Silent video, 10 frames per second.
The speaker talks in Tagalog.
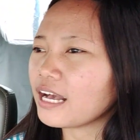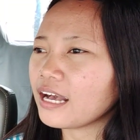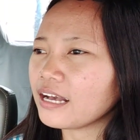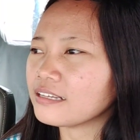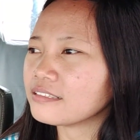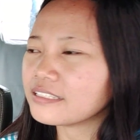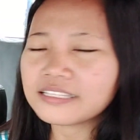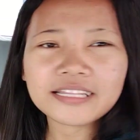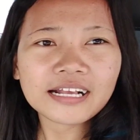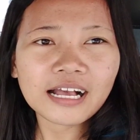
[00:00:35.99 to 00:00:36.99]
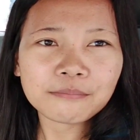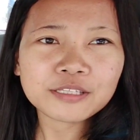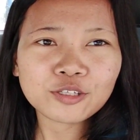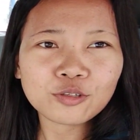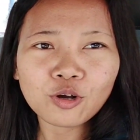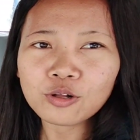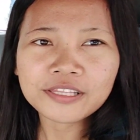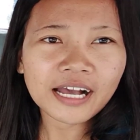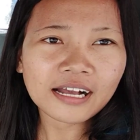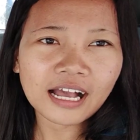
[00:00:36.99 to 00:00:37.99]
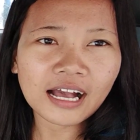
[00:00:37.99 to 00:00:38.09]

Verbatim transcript: uh, ginagamit yun all the